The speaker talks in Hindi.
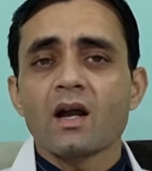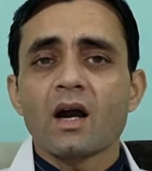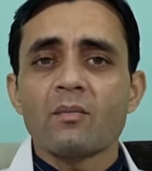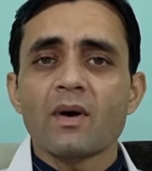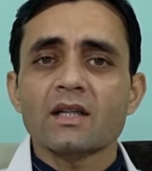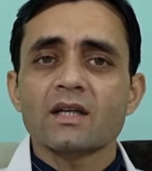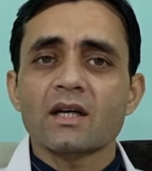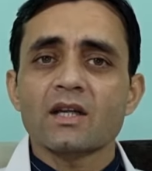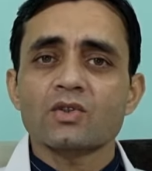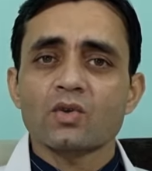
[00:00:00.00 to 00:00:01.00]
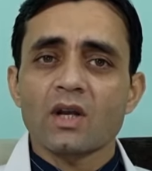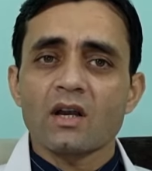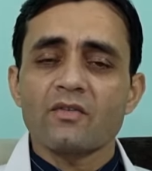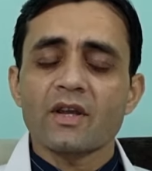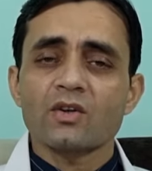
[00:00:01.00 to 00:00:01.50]
अब बात करें
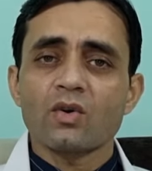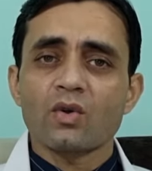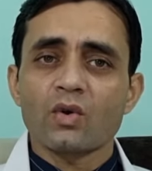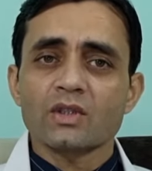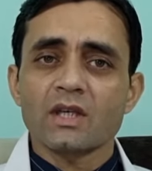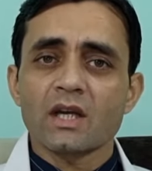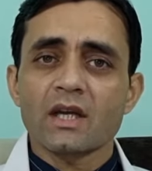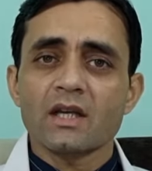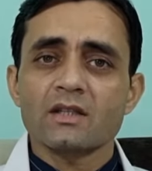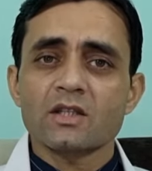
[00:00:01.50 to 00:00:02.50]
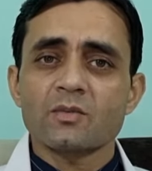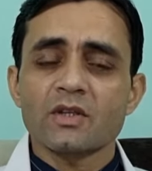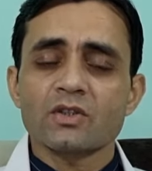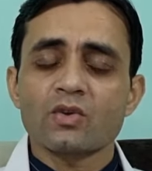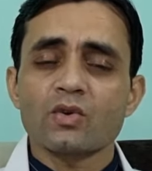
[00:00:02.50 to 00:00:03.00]
सुक्रालफेट और ऑक्सीटाकेन
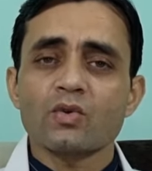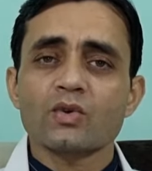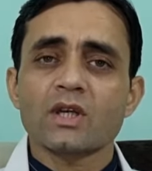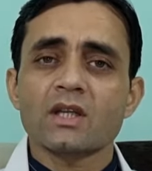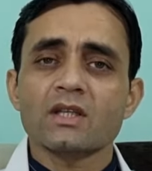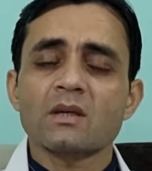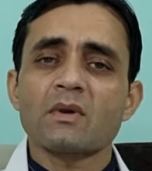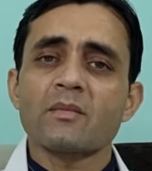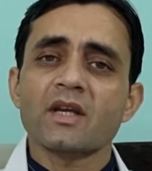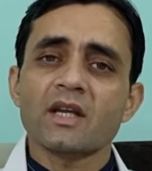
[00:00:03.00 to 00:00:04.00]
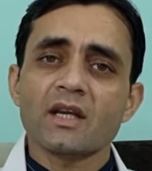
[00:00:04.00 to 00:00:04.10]
सस्पेंशन को यूज़ करते समय में किन